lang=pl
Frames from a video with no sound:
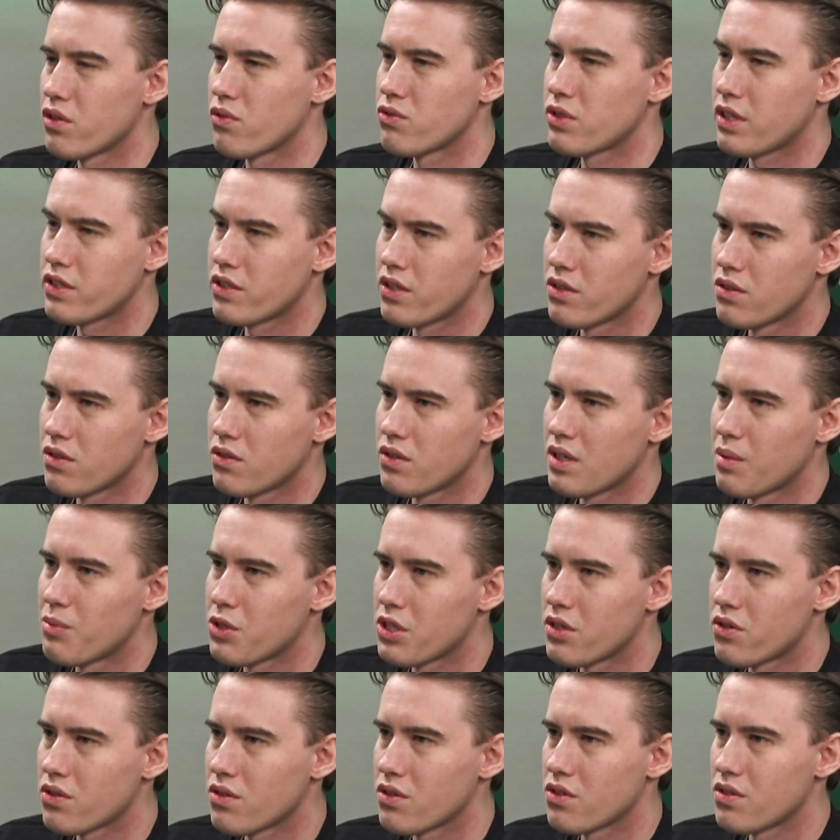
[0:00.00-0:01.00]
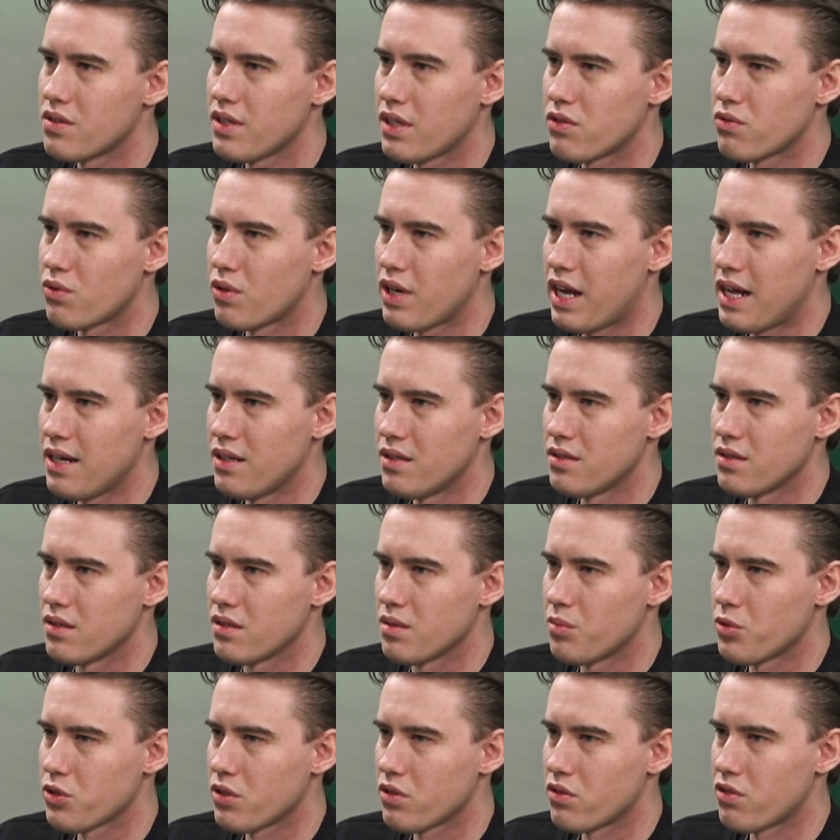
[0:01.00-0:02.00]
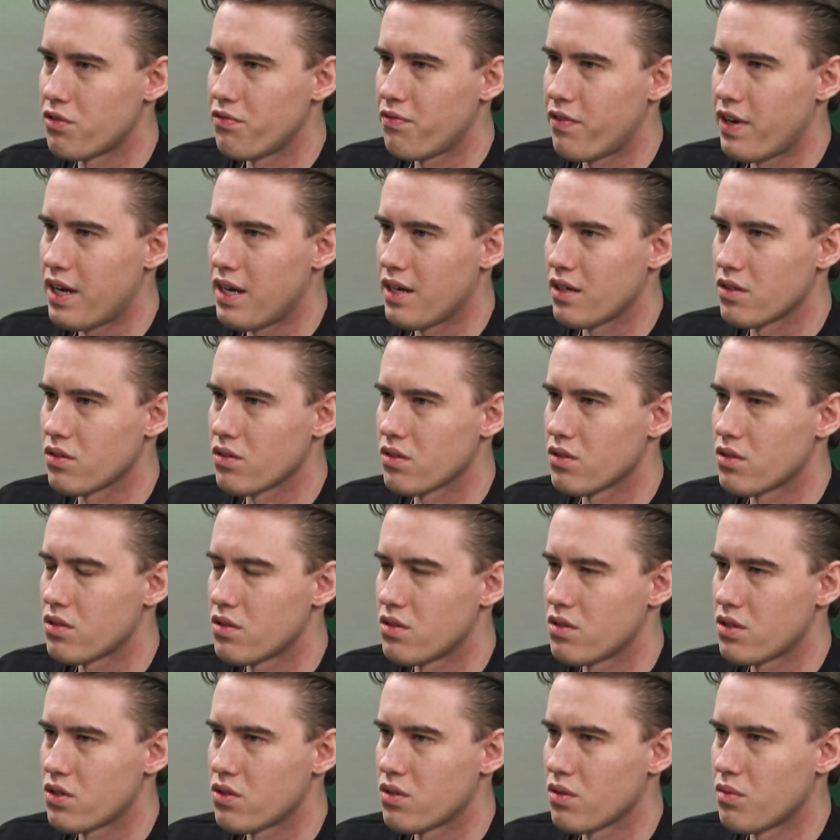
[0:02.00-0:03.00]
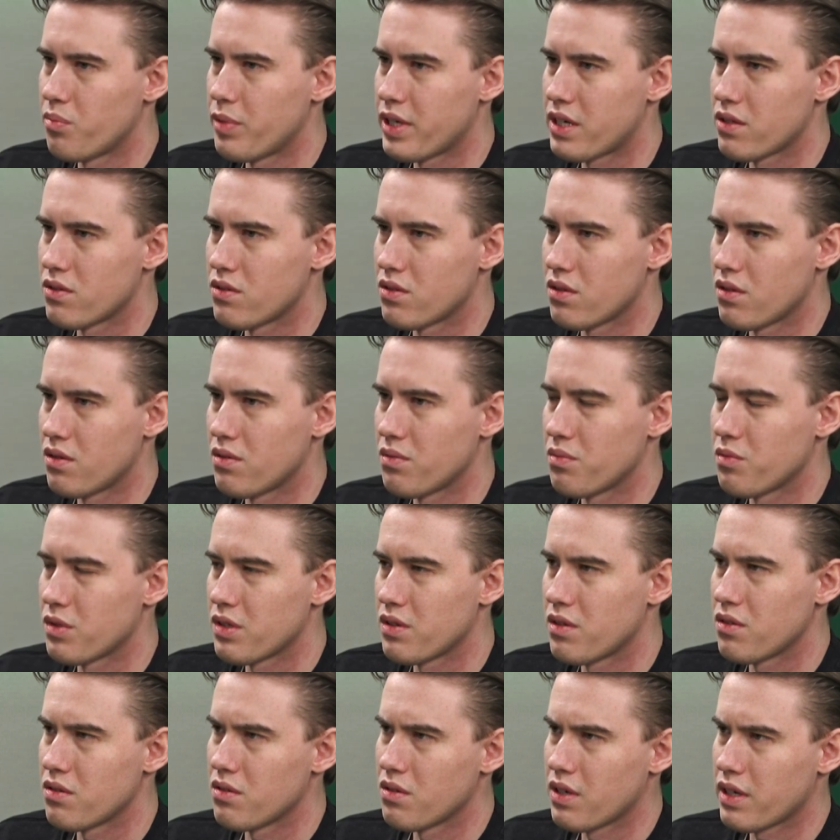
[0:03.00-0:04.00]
czy nieuzasadniony, ja myślę, że to jest naturalne, no bo to trwa, to jest zresztą bardzo no,